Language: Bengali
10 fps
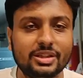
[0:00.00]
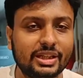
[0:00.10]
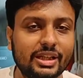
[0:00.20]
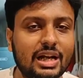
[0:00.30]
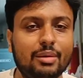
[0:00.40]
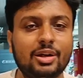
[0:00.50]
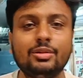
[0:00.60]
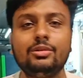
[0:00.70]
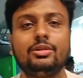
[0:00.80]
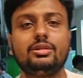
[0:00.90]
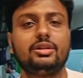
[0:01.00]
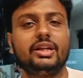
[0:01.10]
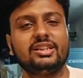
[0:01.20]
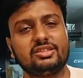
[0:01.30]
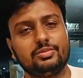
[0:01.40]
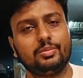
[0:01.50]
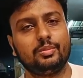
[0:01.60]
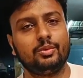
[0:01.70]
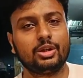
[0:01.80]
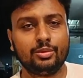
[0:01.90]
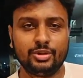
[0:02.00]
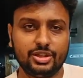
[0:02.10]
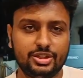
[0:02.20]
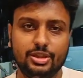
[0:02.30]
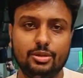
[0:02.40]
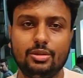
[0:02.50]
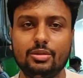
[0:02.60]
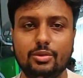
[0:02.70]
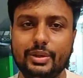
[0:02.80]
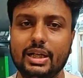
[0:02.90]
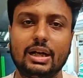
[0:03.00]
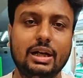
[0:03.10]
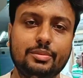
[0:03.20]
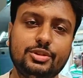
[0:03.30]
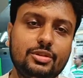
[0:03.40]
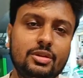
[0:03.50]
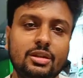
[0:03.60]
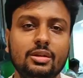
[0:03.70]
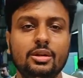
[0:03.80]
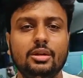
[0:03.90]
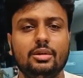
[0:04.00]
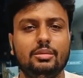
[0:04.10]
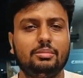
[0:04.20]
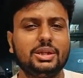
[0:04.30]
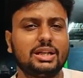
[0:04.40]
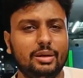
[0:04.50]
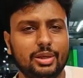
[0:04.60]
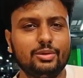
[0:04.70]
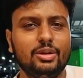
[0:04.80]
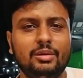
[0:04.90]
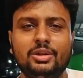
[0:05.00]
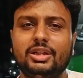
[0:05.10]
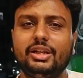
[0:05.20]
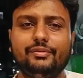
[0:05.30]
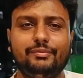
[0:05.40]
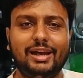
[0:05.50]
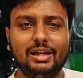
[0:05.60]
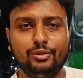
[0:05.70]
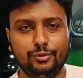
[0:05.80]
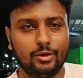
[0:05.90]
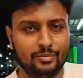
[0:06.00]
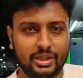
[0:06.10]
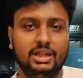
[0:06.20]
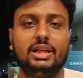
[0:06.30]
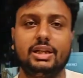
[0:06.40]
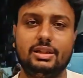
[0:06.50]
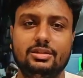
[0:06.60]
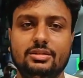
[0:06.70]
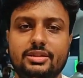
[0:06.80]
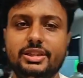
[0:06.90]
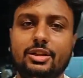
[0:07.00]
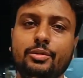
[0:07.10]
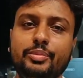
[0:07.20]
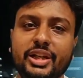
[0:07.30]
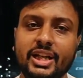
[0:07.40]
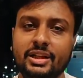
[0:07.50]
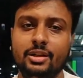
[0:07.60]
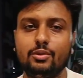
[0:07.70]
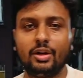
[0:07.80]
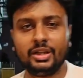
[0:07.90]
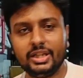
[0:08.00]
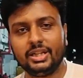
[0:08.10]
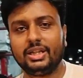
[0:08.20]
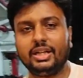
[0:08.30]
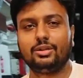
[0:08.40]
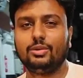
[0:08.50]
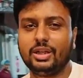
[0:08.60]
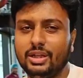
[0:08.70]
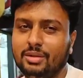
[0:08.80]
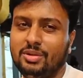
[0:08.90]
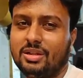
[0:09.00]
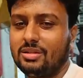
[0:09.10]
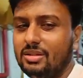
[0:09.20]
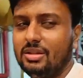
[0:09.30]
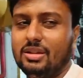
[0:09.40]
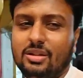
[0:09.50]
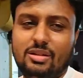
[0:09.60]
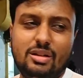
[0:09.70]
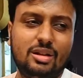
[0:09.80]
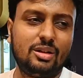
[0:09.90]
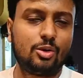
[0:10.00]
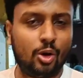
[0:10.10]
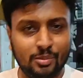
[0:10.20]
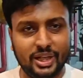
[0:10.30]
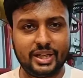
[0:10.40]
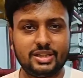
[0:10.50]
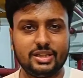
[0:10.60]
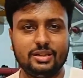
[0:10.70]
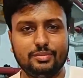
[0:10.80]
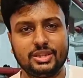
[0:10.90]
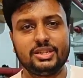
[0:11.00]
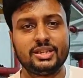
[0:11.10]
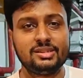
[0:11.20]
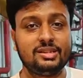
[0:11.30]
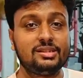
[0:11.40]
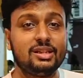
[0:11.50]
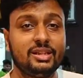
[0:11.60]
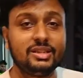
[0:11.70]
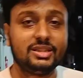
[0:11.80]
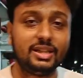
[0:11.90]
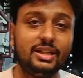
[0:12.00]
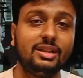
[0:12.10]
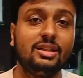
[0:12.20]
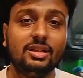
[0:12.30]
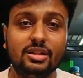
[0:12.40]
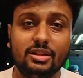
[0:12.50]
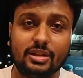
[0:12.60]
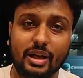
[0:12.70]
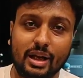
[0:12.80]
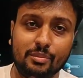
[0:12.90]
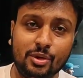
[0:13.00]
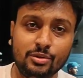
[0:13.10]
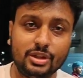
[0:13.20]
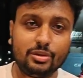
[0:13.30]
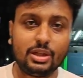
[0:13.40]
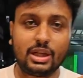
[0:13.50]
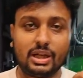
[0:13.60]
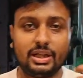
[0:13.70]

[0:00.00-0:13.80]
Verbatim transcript: কথা বলতে কি খাবারগুলোর টেস্ট মোটামুটি ছিল খুব একটা খারাপ ছিল না বাট খাবারগুলো আমার ঠিক ভ্যালু ফর মানি লাগেনি যেরকম বিরিয়ানির কোয়ান্টিটিটা একটুখানি আমার কম লেগেছে বা চিকেন সিজলারের যে অ্যামাউন্টে ওরা